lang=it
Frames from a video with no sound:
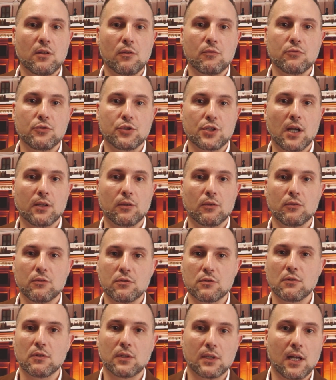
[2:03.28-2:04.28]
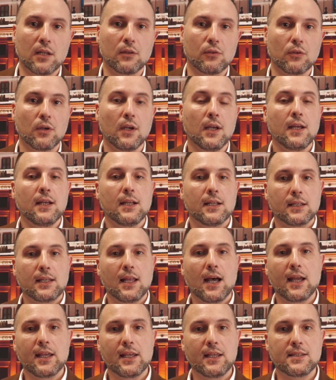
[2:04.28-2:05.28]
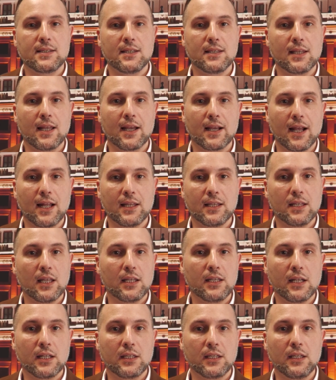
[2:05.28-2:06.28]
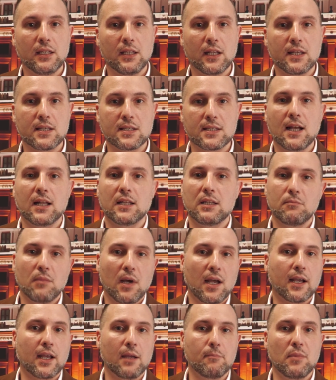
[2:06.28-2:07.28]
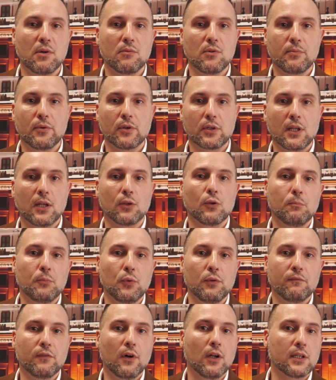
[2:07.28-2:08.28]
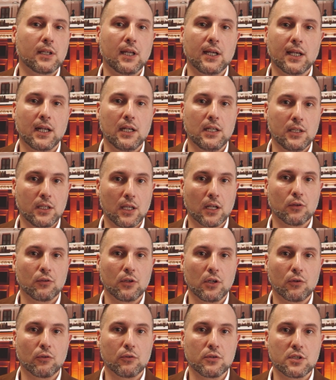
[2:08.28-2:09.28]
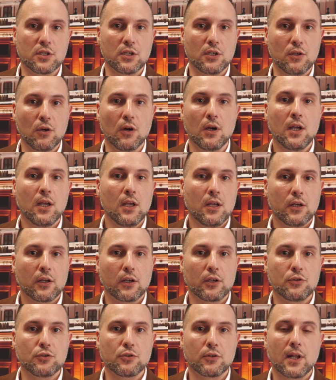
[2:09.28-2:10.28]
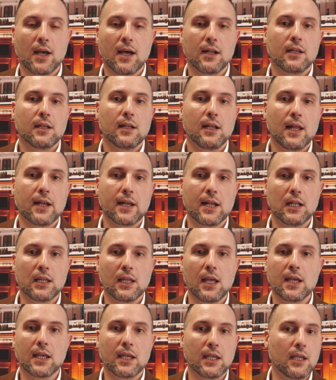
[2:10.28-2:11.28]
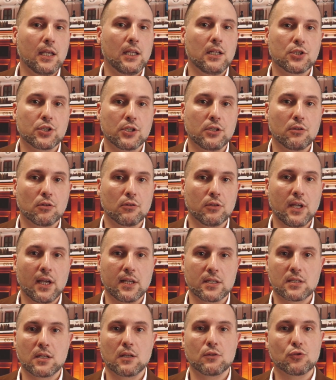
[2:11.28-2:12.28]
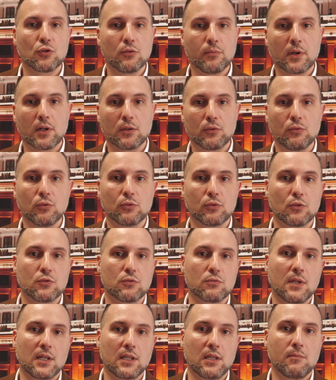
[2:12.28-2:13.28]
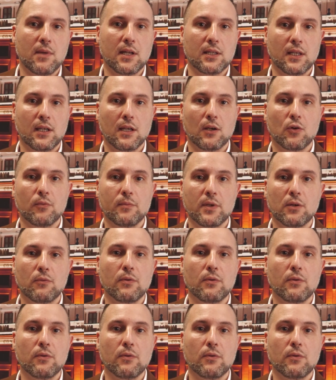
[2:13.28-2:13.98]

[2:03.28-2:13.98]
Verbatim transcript: denunciato non soltanto dai sindacati, dai diretti interessati, ma che abbiamo portato più volte anche all'interno del Consiglio regionale. La realtà è che il centrodestra, soprattutto su una tematica come